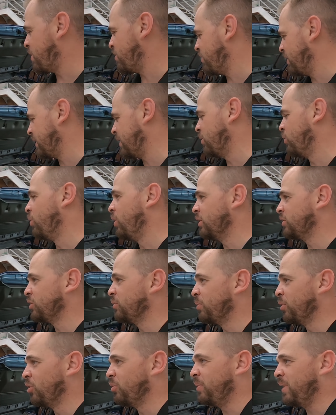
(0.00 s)
Mas vai ter um
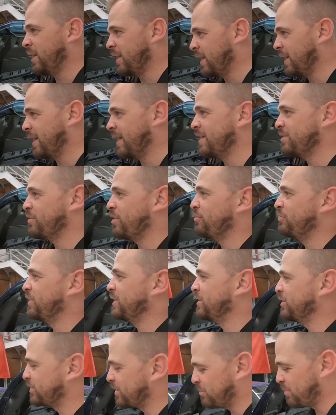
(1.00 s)
outro Blue Mica que a gente vai
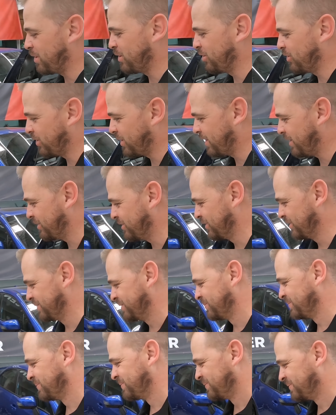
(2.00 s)
fazer o trabalho do Ronaldo. Com
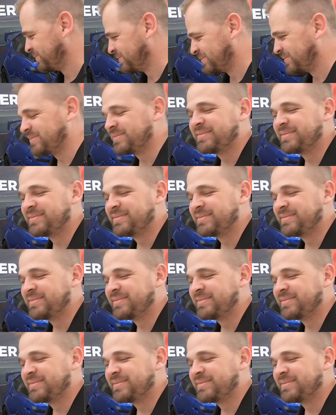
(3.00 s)
certeza.